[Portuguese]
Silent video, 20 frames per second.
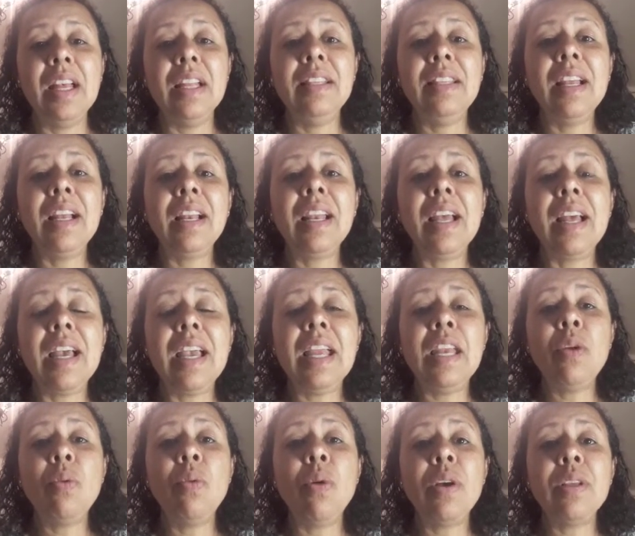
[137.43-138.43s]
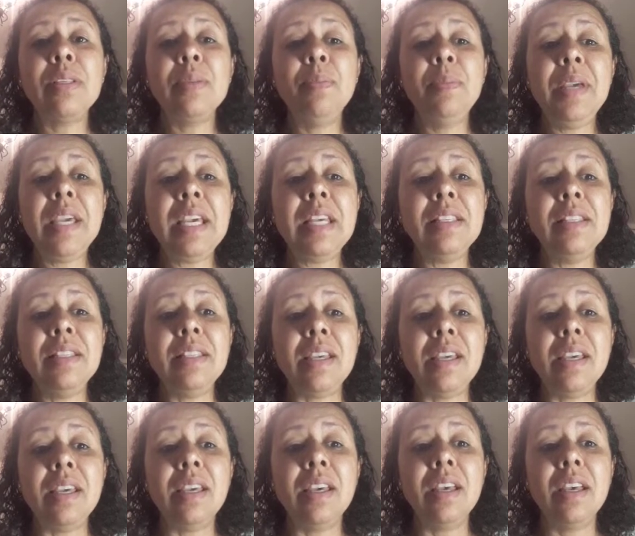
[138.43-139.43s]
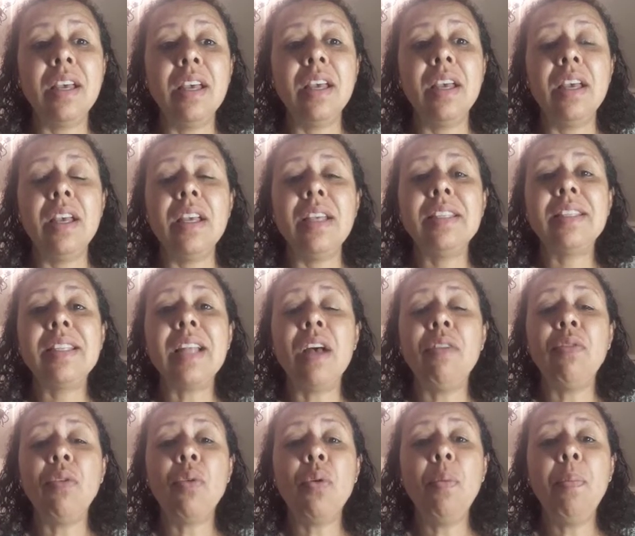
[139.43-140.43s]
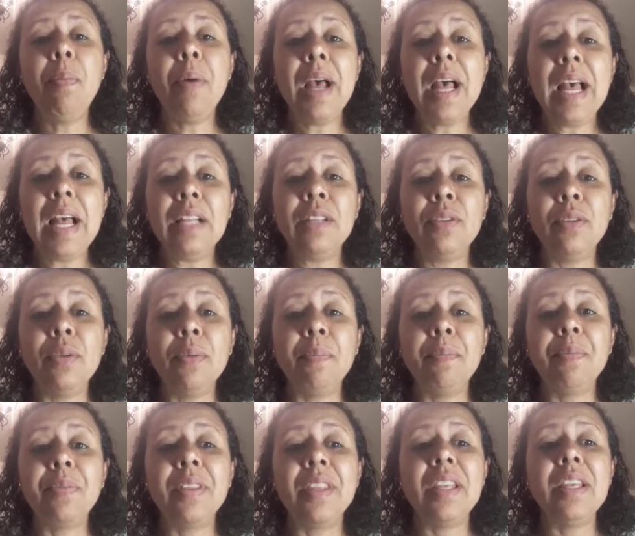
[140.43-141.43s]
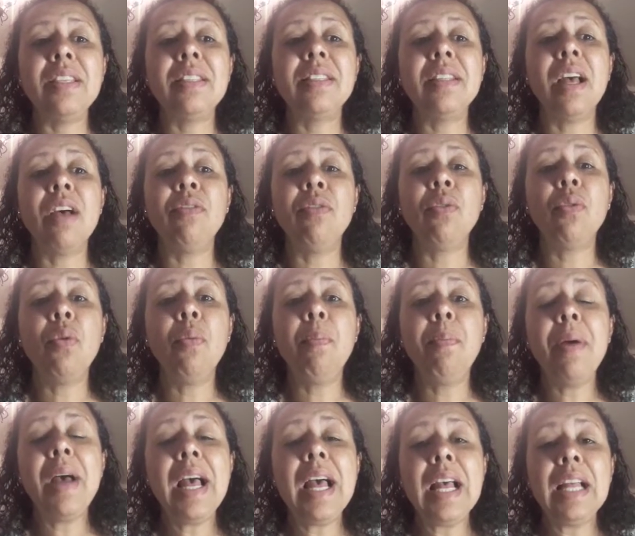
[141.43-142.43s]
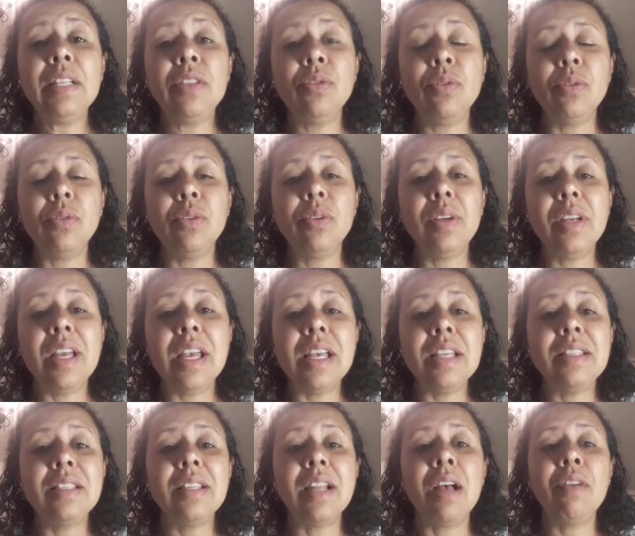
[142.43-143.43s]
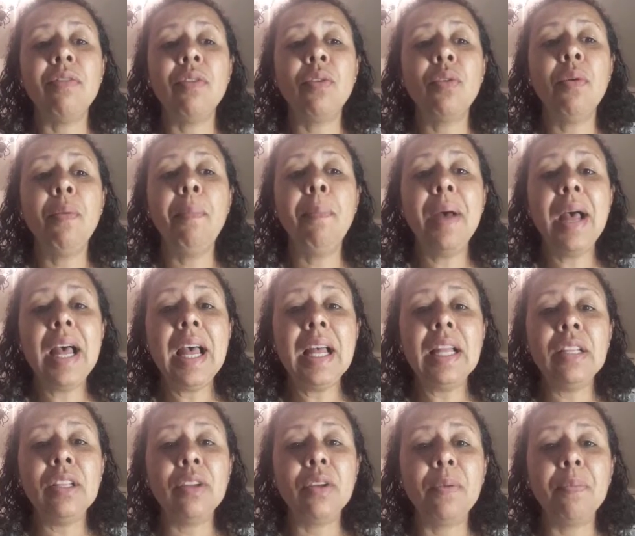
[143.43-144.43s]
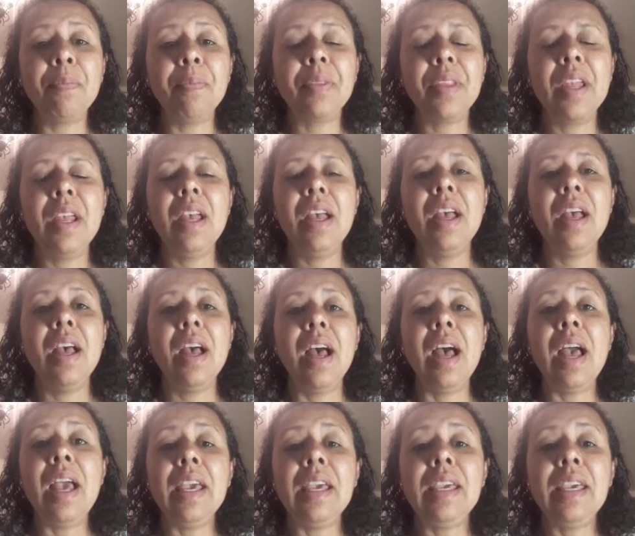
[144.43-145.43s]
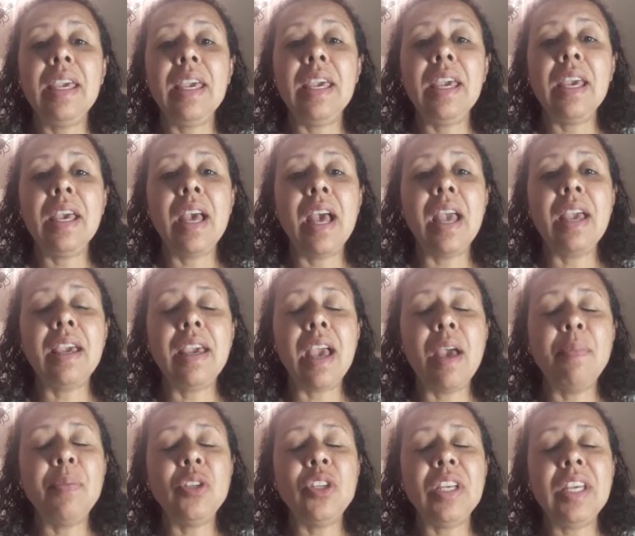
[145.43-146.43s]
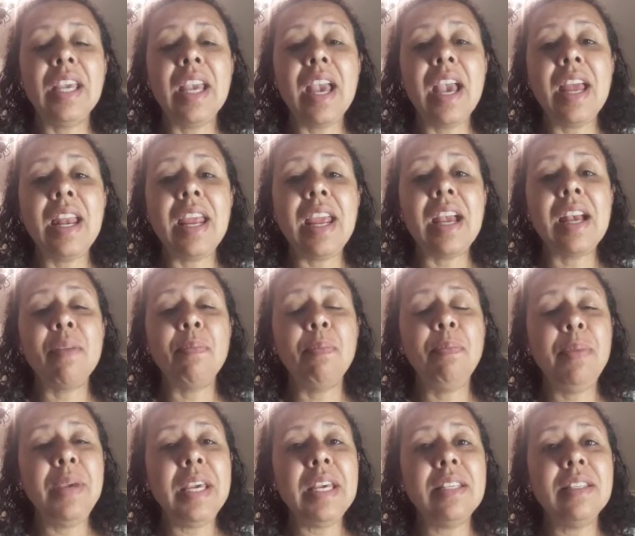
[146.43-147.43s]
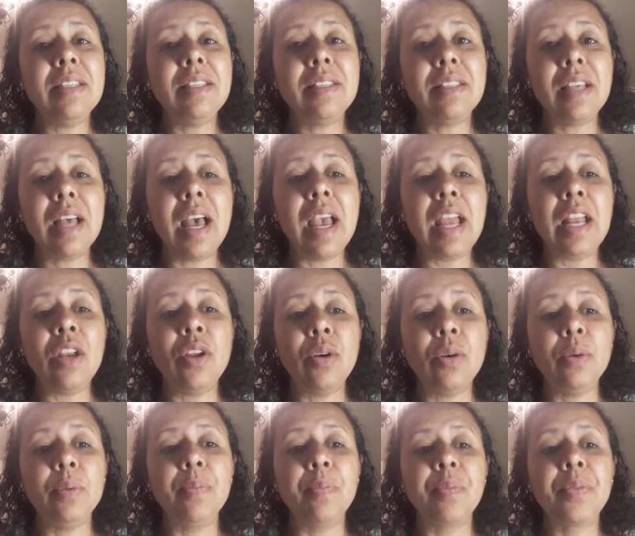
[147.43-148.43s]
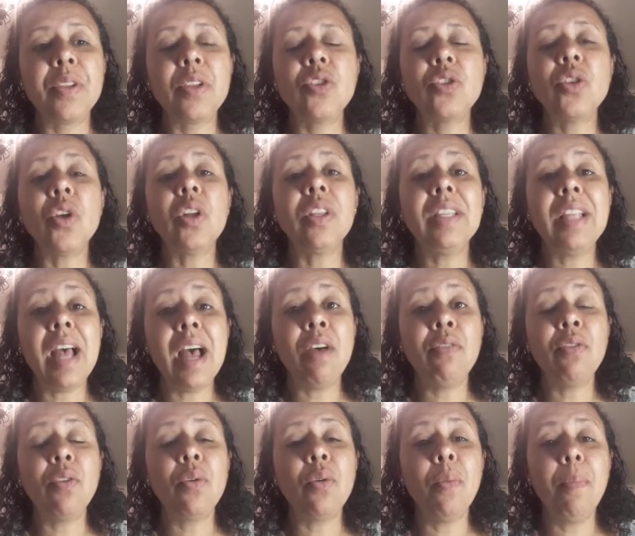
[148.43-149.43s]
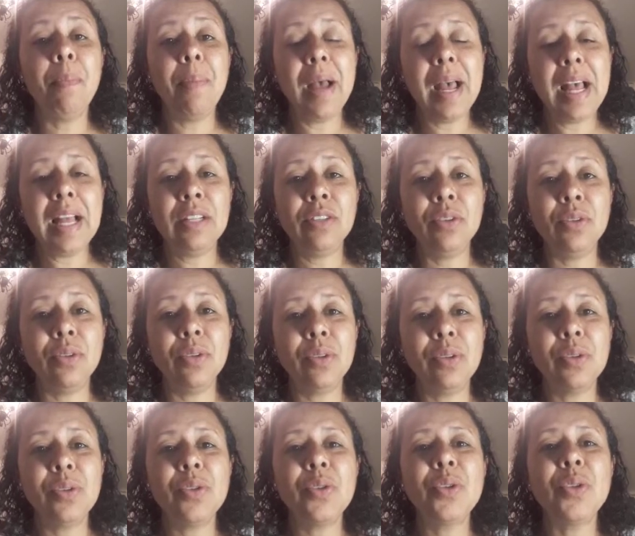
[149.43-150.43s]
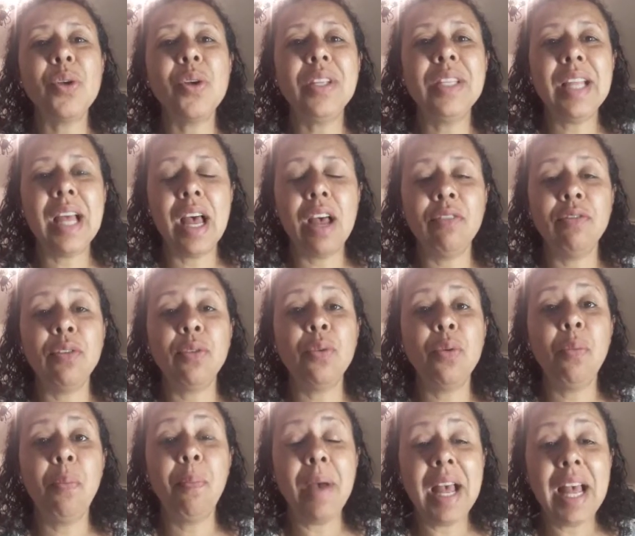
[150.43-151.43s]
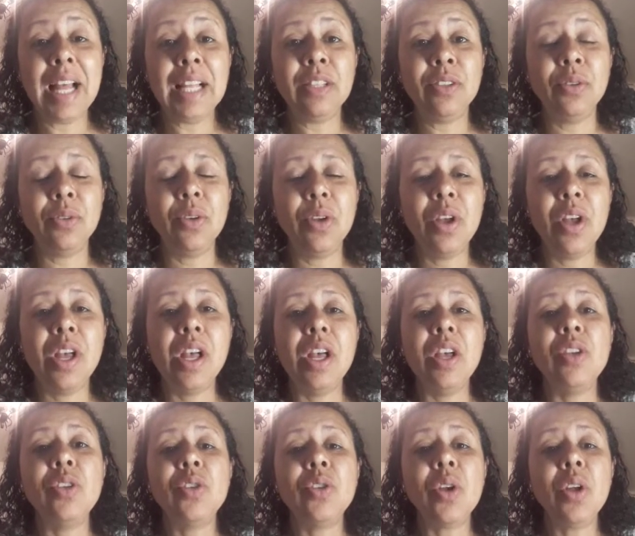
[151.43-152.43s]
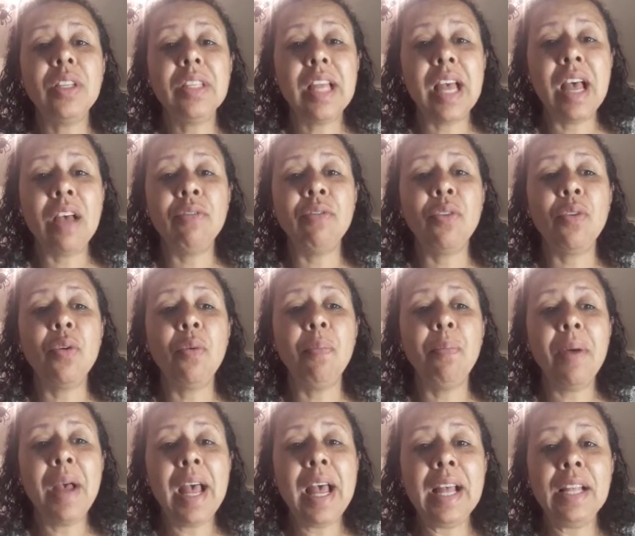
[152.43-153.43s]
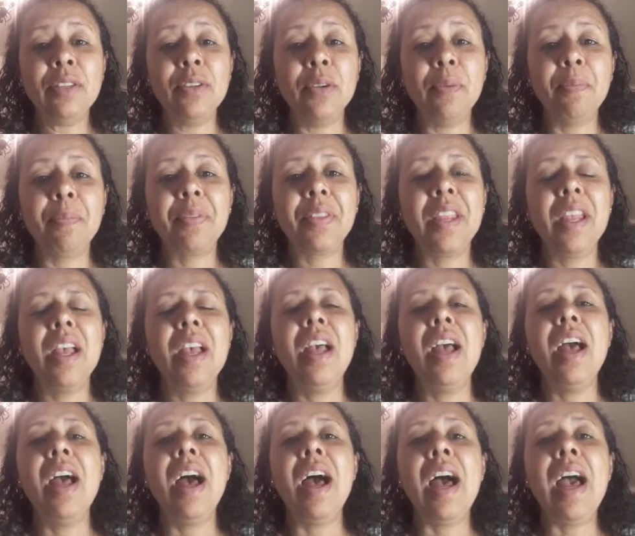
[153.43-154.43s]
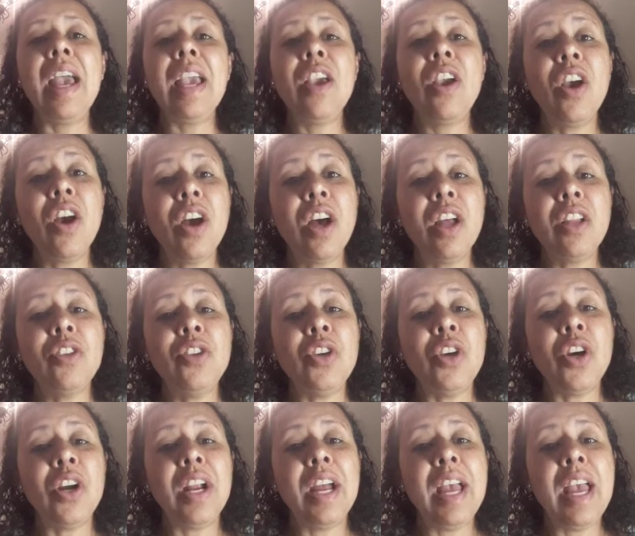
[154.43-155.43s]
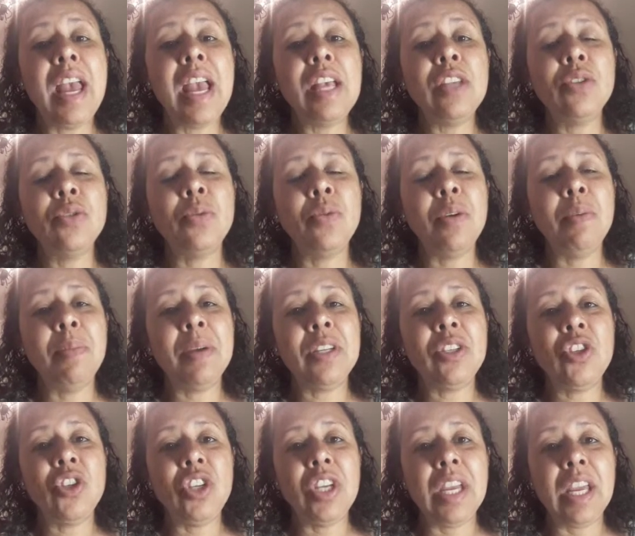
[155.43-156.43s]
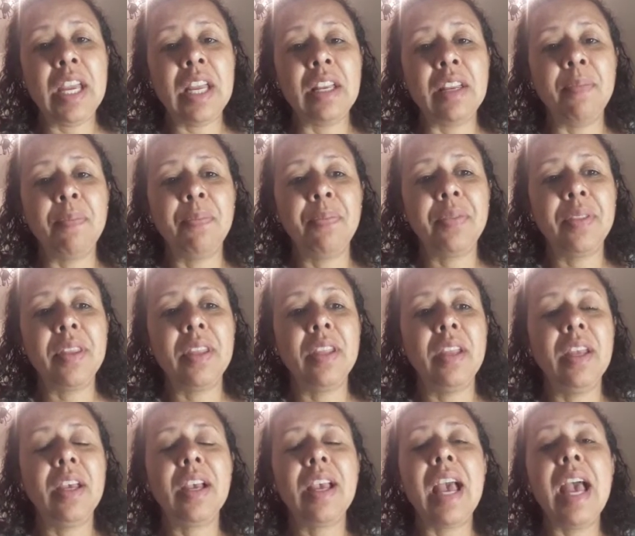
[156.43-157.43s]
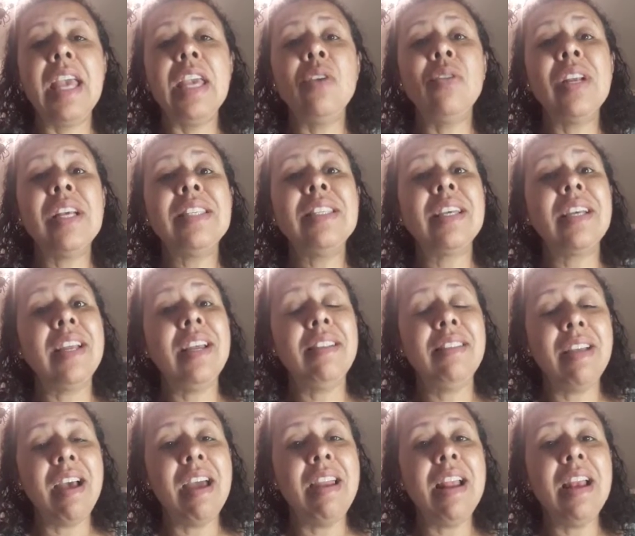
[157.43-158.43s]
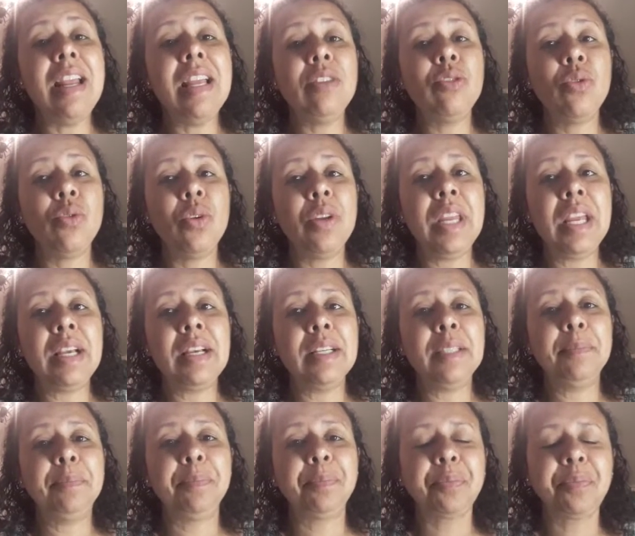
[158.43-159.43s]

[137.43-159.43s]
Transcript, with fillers: The line was busy. Estava ocupado. Estava ocupado. Estava ocupado. I, I kept getting a busy signal. Só dava ocupado, só dava ocupado, só dava ocupado. I got your answering machine. Caiu na secretária eletrônica.